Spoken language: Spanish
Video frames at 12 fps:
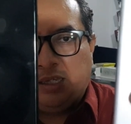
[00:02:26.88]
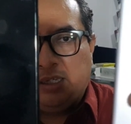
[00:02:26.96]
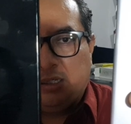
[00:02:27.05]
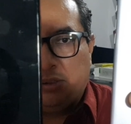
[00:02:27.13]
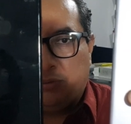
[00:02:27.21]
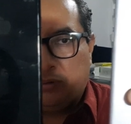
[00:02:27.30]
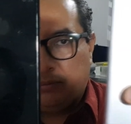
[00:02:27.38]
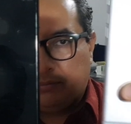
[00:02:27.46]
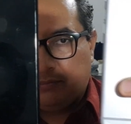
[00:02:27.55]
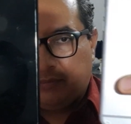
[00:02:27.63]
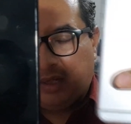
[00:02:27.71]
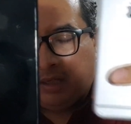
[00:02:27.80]
Cyclops.
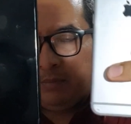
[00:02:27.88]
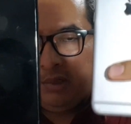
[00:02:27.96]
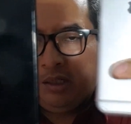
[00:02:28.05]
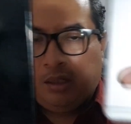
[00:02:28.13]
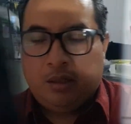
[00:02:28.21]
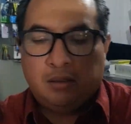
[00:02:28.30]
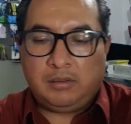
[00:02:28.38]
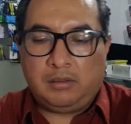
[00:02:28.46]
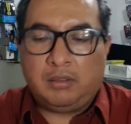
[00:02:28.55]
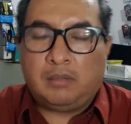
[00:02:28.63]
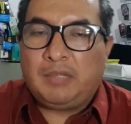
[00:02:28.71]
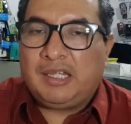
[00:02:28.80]
A mí
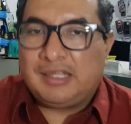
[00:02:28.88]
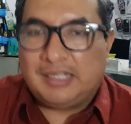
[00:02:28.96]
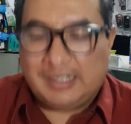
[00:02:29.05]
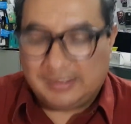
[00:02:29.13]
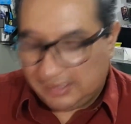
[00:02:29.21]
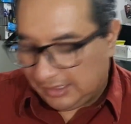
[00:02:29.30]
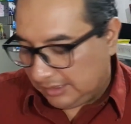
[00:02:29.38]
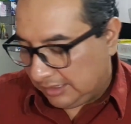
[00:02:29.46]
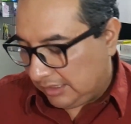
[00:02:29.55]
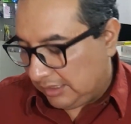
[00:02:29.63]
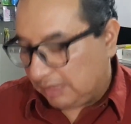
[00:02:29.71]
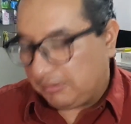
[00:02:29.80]
no me interesa
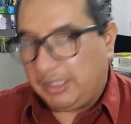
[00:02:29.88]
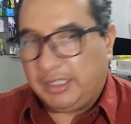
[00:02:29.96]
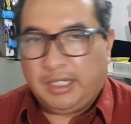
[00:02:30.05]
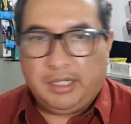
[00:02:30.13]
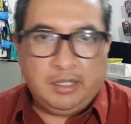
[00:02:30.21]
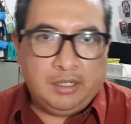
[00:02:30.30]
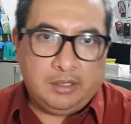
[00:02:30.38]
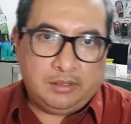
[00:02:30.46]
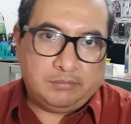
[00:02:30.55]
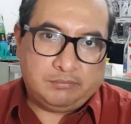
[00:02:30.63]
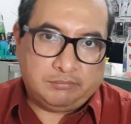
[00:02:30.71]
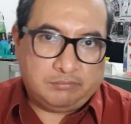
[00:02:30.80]
quitarle la cuenta
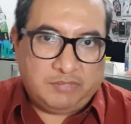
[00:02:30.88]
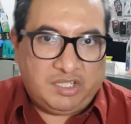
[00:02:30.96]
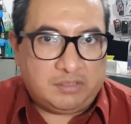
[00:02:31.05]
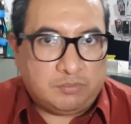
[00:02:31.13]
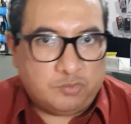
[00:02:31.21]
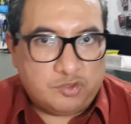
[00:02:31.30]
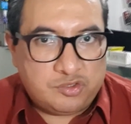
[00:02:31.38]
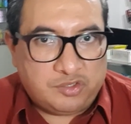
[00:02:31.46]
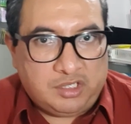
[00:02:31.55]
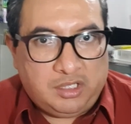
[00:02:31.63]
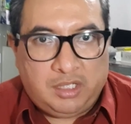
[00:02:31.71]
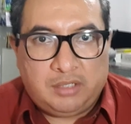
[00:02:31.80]
es mucho
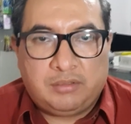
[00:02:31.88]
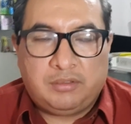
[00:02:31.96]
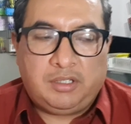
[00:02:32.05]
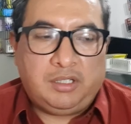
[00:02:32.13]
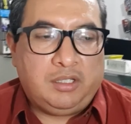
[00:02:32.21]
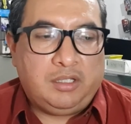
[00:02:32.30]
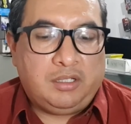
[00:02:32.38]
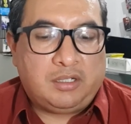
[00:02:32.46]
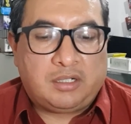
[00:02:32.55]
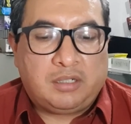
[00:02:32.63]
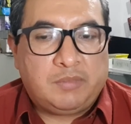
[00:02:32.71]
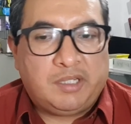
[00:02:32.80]
dinero y
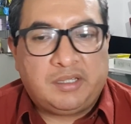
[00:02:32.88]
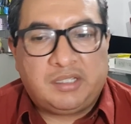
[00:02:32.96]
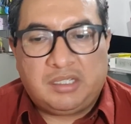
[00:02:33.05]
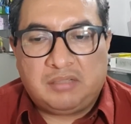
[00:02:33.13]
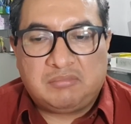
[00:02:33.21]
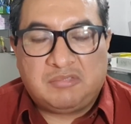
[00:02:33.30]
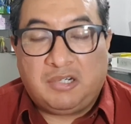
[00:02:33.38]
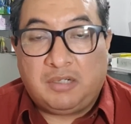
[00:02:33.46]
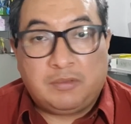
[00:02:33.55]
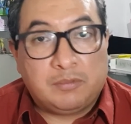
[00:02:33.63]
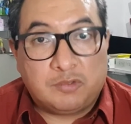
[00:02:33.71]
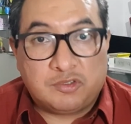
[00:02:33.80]
realmente no le
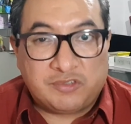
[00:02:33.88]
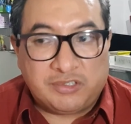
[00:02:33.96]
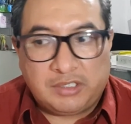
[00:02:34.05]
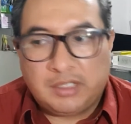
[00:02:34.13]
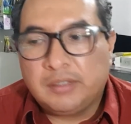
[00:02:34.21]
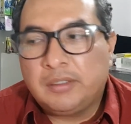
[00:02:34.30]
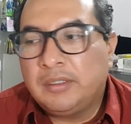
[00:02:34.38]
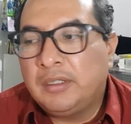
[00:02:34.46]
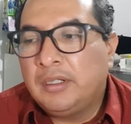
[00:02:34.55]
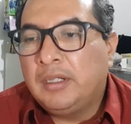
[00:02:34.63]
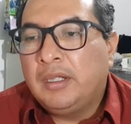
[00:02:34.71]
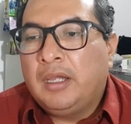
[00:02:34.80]
veo mucho sentido.
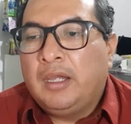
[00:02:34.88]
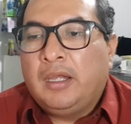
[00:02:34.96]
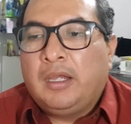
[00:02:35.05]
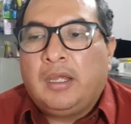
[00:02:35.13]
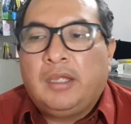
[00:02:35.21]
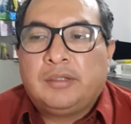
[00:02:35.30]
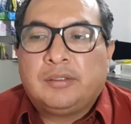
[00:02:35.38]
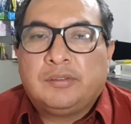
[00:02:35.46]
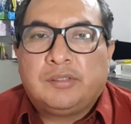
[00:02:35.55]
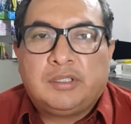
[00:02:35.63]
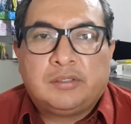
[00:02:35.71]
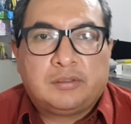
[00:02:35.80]

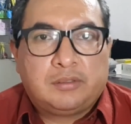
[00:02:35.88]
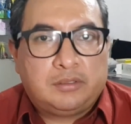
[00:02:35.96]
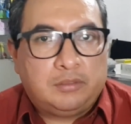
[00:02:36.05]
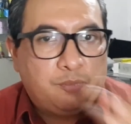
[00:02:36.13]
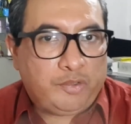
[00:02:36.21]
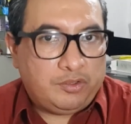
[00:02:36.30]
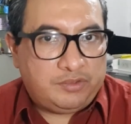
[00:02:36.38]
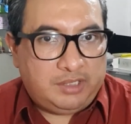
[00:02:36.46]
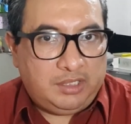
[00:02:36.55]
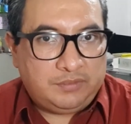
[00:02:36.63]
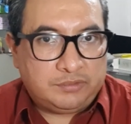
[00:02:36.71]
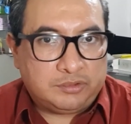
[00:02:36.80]
Entonces compro los
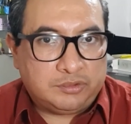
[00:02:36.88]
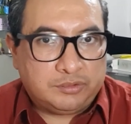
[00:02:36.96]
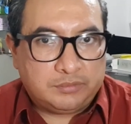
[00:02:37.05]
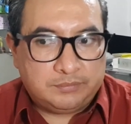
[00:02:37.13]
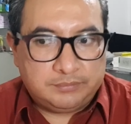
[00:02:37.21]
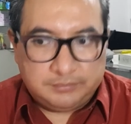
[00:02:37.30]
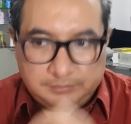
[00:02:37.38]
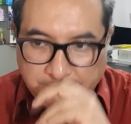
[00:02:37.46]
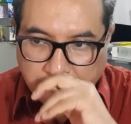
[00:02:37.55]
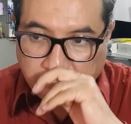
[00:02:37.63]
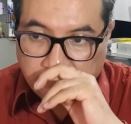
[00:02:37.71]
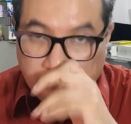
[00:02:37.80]
teléfonos
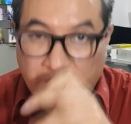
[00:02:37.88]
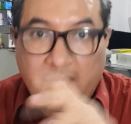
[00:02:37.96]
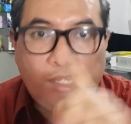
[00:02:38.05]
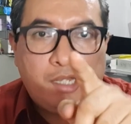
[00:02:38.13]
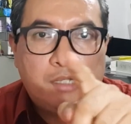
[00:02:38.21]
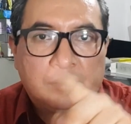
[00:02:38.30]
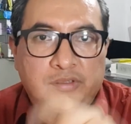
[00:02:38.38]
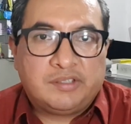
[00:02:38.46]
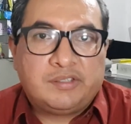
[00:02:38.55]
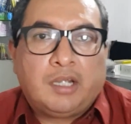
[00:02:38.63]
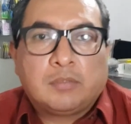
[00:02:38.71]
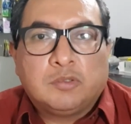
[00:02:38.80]
y los
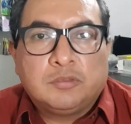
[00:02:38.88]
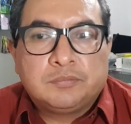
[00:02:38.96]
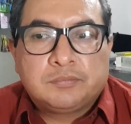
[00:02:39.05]
desarmo